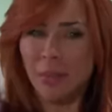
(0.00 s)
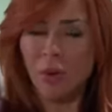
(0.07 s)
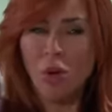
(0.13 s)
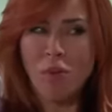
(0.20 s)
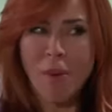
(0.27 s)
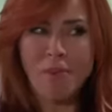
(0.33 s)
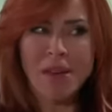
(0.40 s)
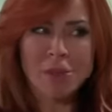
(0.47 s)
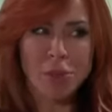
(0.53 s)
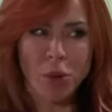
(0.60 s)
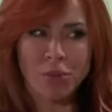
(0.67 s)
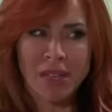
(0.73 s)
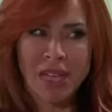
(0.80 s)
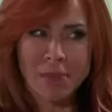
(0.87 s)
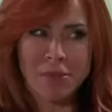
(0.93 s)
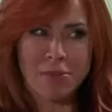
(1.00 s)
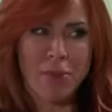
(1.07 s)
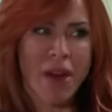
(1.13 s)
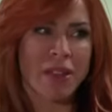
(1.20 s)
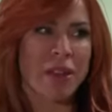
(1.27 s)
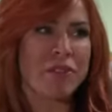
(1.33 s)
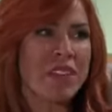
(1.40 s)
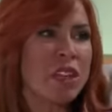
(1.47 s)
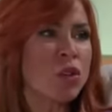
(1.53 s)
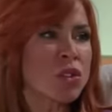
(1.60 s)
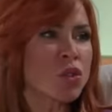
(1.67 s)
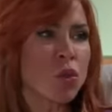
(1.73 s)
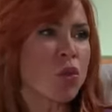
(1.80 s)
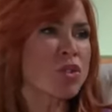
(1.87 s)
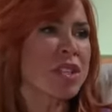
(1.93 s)
se preocupan más por mí que mi padre. Vino,
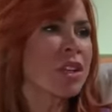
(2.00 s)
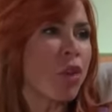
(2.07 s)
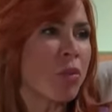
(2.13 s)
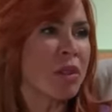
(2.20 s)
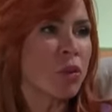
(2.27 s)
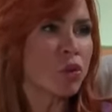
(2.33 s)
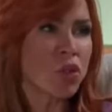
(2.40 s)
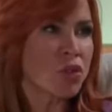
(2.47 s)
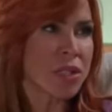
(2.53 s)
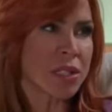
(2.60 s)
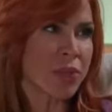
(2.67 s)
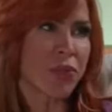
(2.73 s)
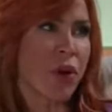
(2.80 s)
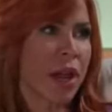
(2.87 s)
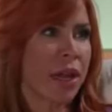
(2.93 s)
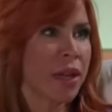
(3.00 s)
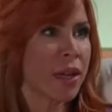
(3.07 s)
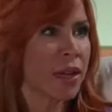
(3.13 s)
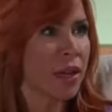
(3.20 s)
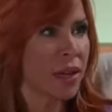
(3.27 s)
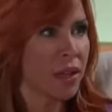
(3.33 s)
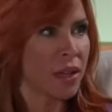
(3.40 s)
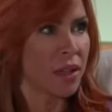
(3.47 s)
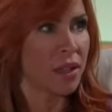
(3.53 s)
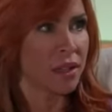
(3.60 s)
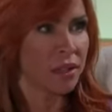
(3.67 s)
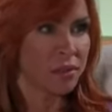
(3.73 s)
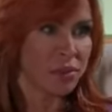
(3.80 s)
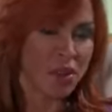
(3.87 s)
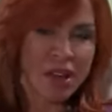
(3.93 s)
estuvo cinco minutos y se fue.
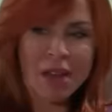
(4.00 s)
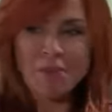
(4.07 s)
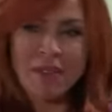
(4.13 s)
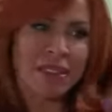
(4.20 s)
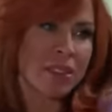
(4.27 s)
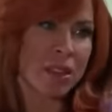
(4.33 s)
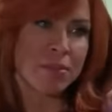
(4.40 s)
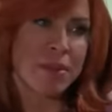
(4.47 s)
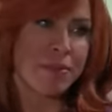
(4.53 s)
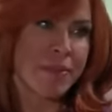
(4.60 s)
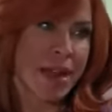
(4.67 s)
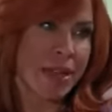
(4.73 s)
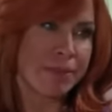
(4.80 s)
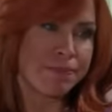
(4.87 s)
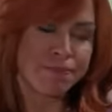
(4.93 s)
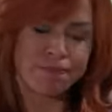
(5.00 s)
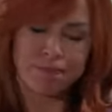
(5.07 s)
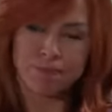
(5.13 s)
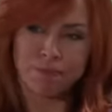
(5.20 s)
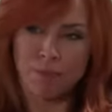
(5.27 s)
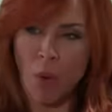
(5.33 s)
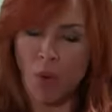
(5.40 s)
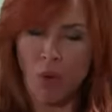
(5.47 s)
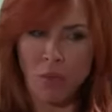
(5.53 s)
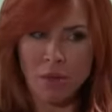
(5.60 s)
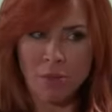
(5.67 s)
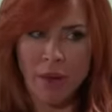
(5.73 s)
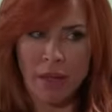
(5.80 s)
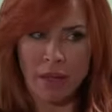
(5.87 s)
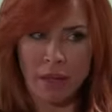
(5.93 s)
Pero realmente me vale poco
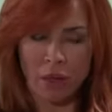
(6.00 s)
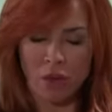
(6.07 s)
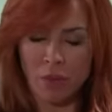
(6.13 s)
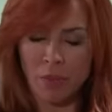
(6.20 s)
mi padre.